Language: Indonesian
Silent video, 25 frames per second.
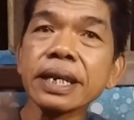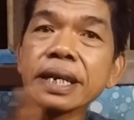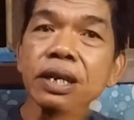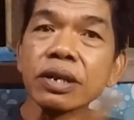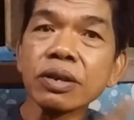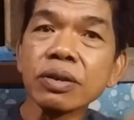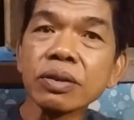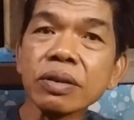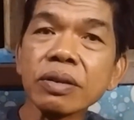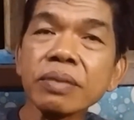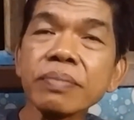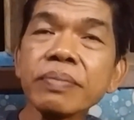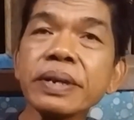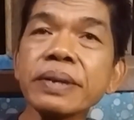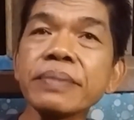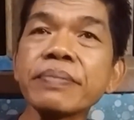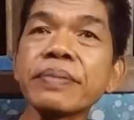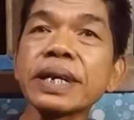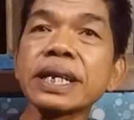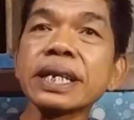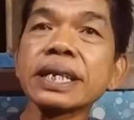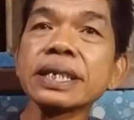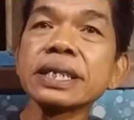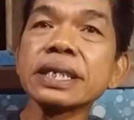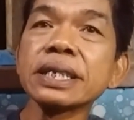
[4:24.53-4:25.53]
ekonomi
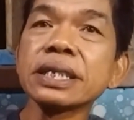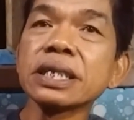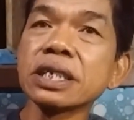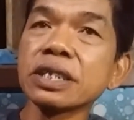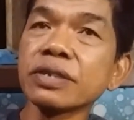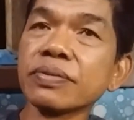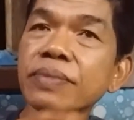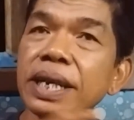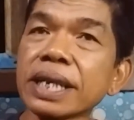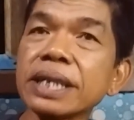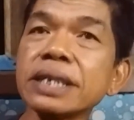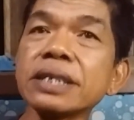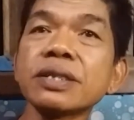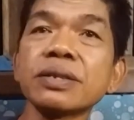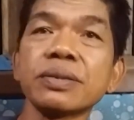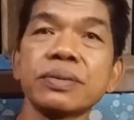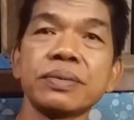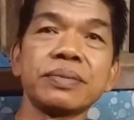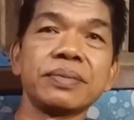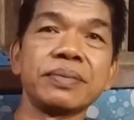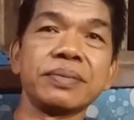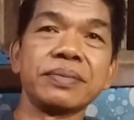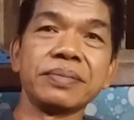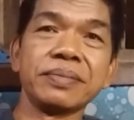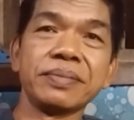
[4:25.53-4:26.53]
pada si siswa
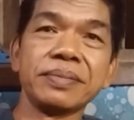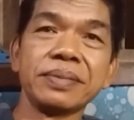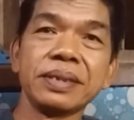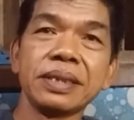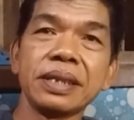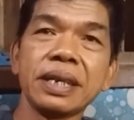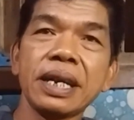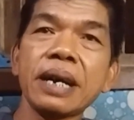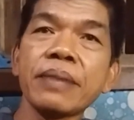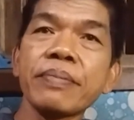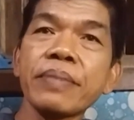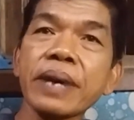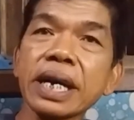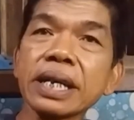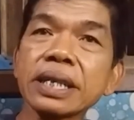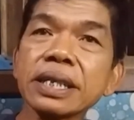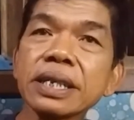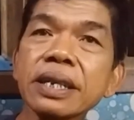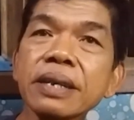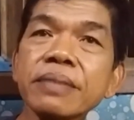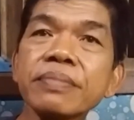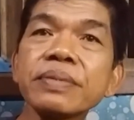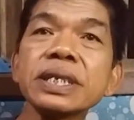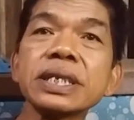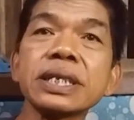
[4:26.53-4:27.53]
itu. Apakah
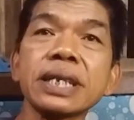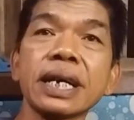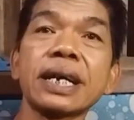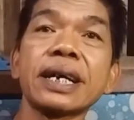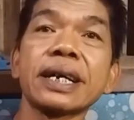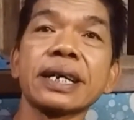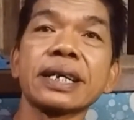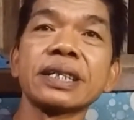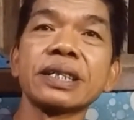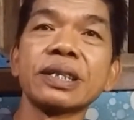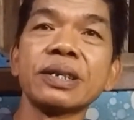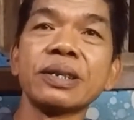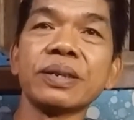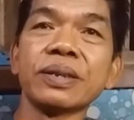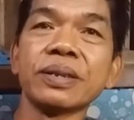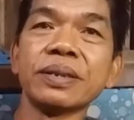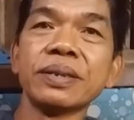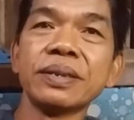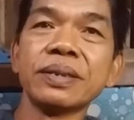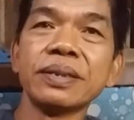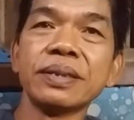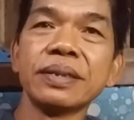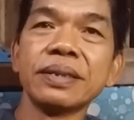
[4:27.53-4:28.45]
tidak bisa gitu loh?